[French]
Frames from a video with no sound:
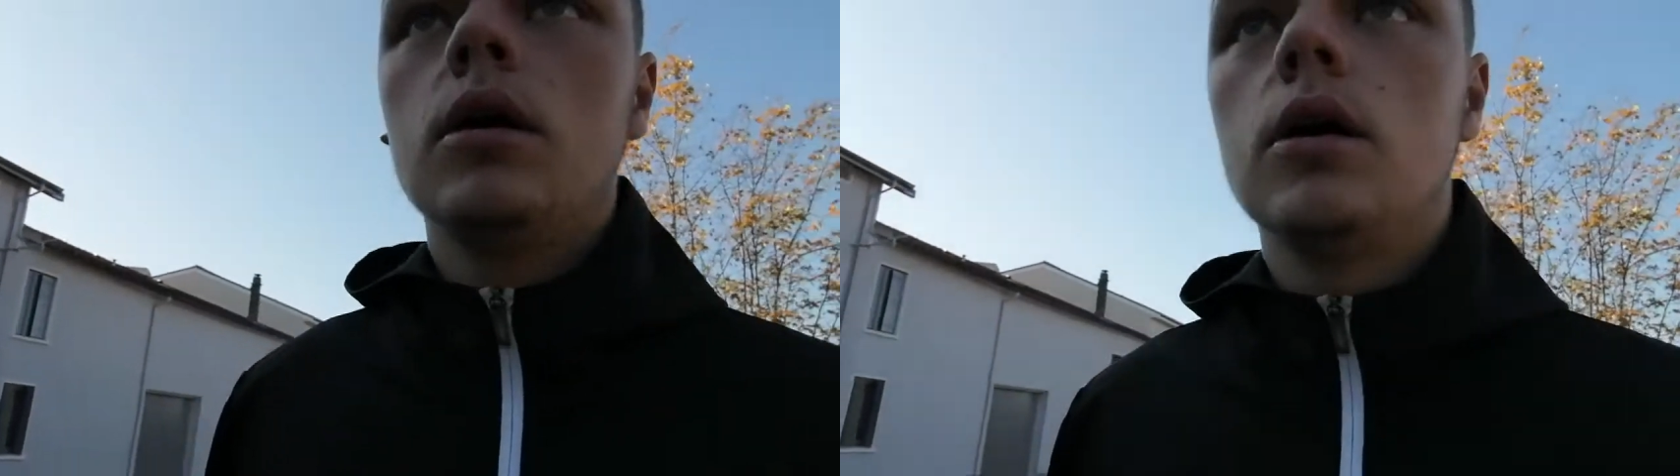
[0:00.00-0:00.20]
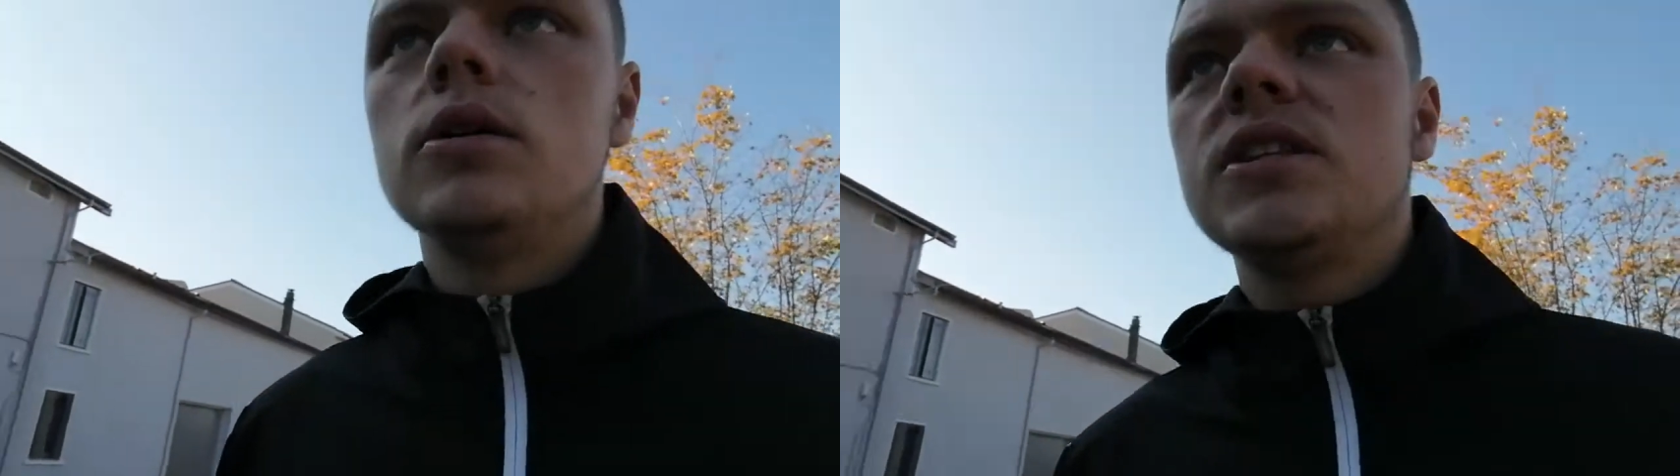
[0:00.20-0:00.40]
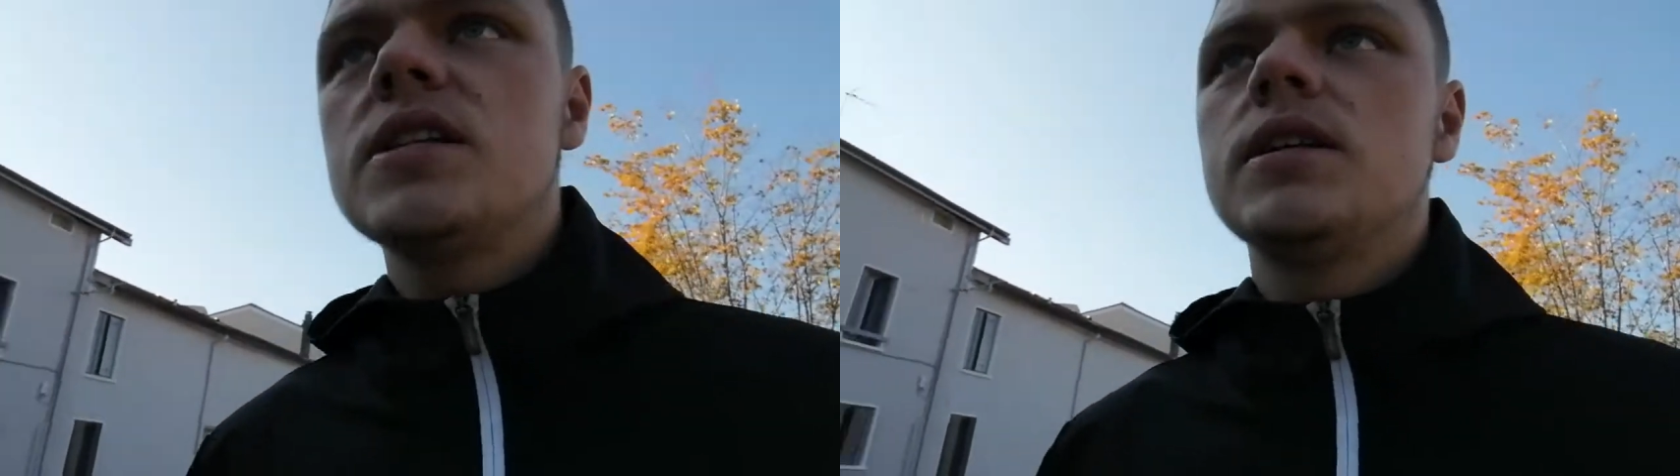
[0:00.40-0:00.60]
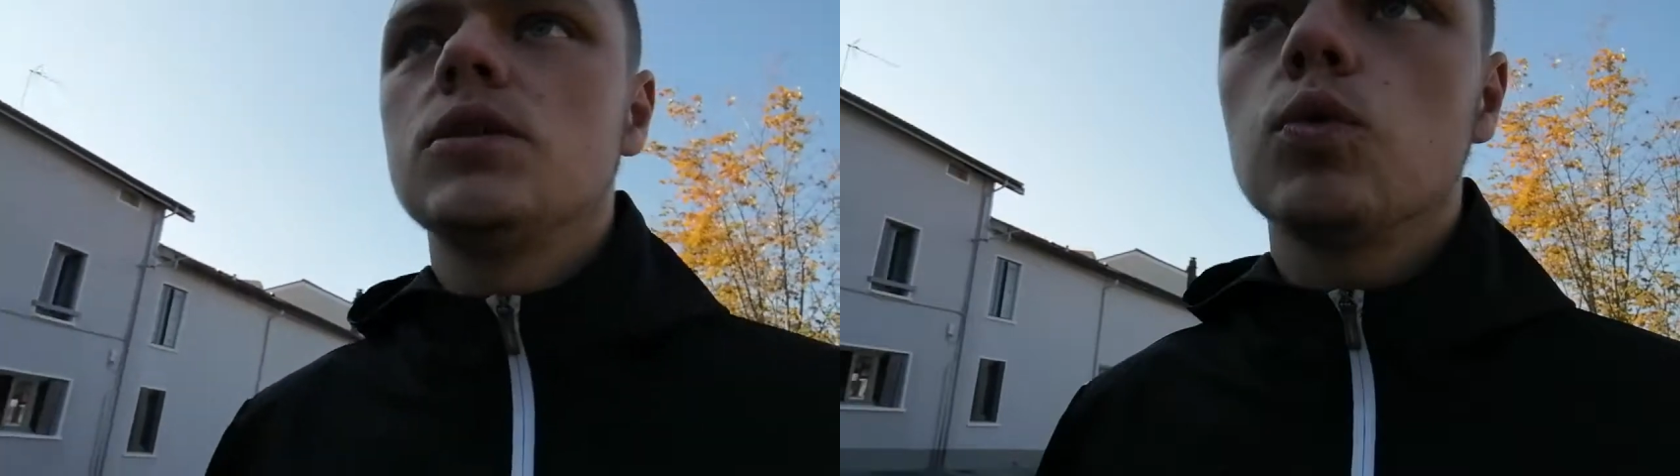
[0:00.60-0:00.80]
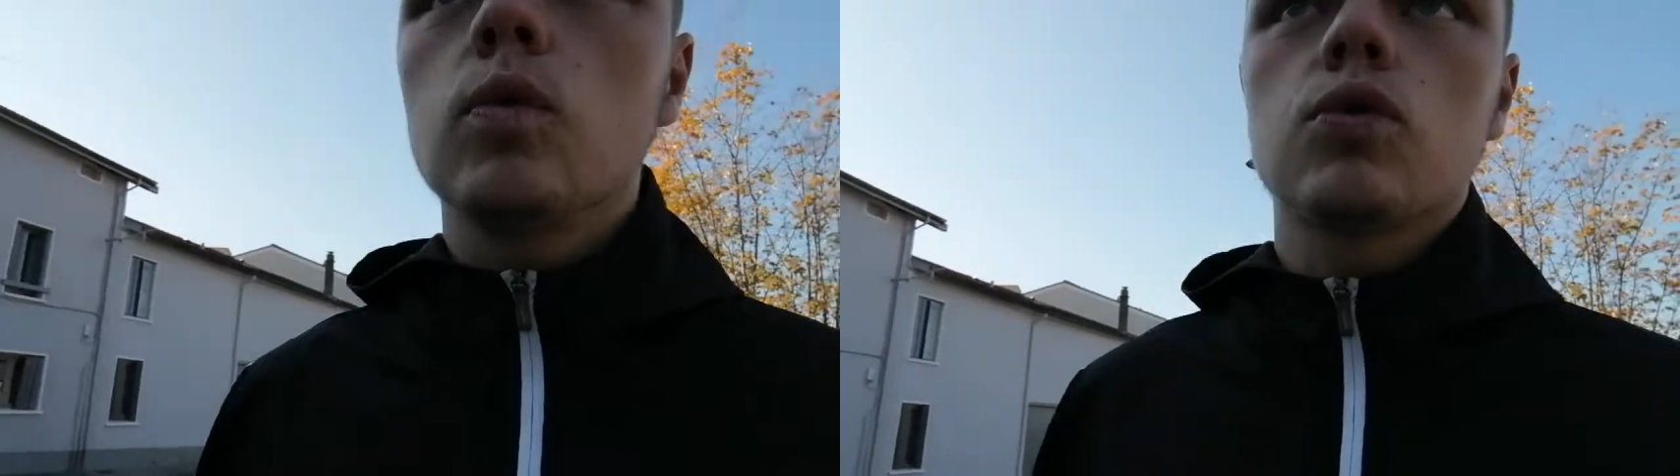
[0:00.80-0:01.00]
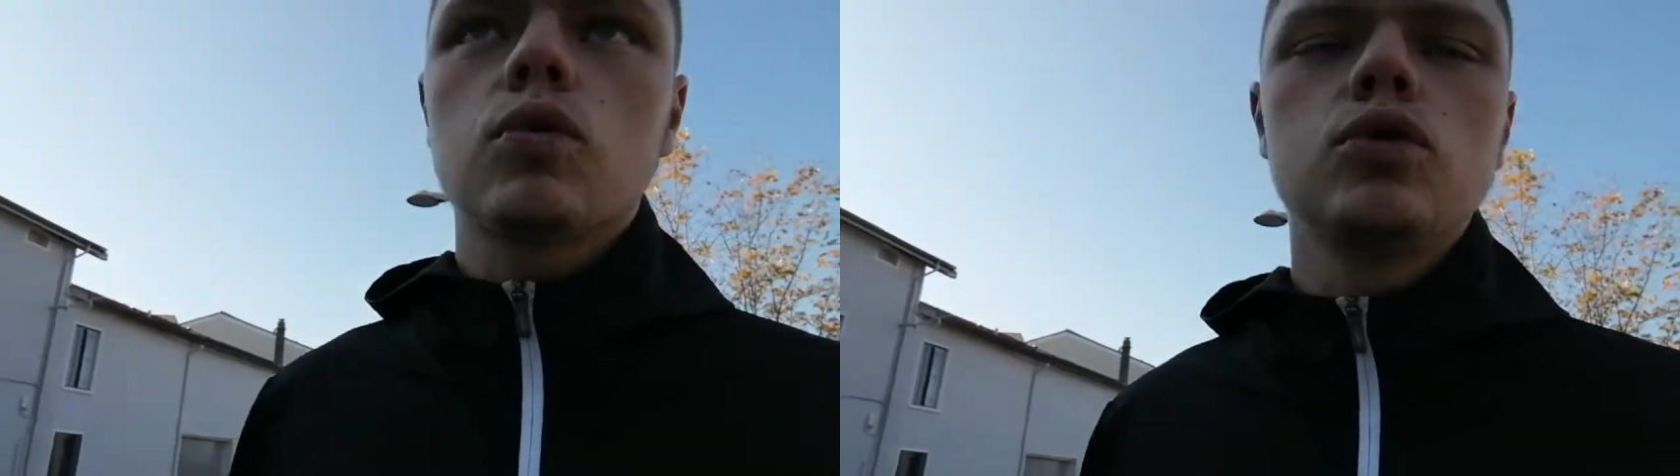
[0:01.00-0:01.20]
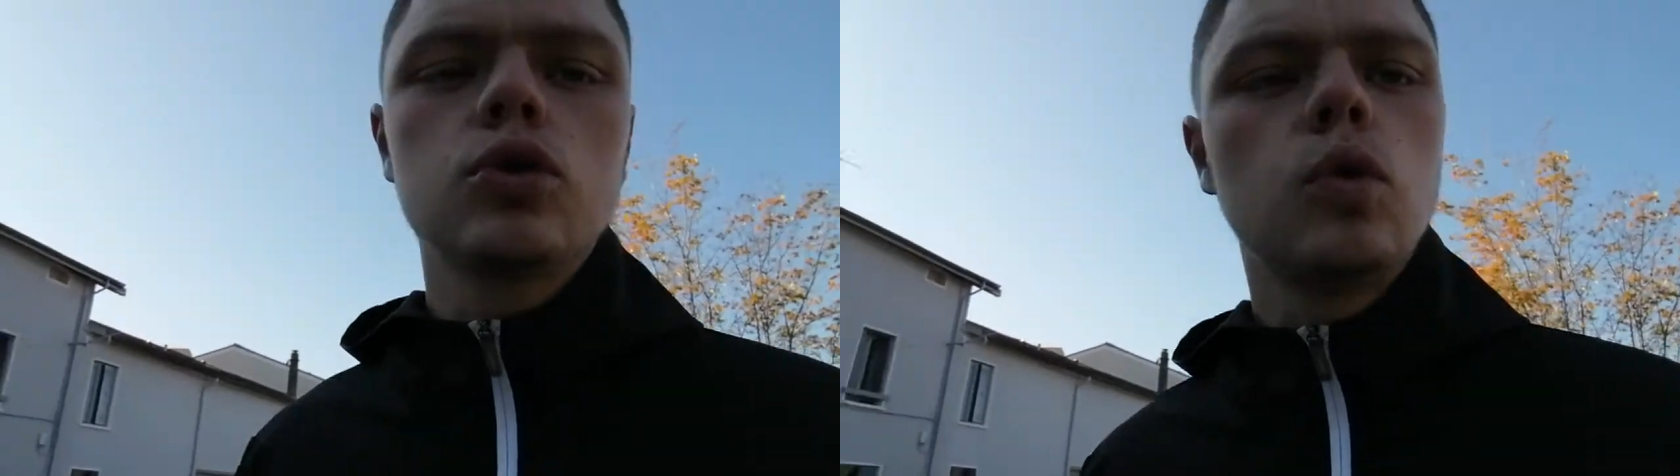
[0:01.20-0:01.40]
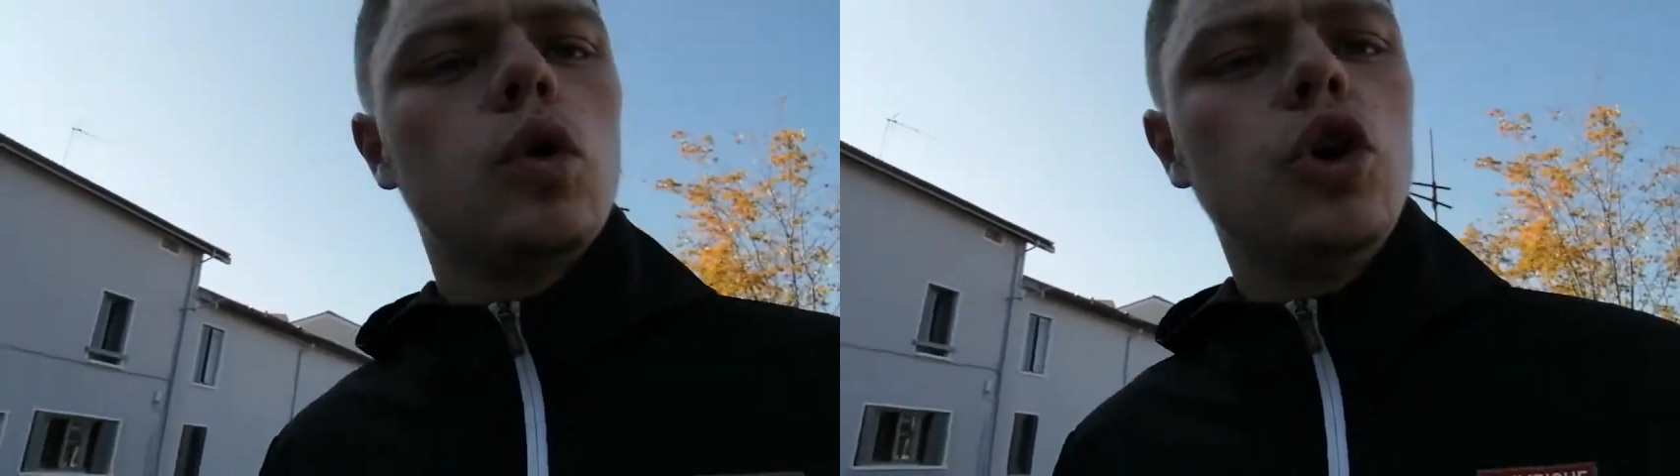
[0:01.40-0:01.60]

euh, cette saison. Donc du coup,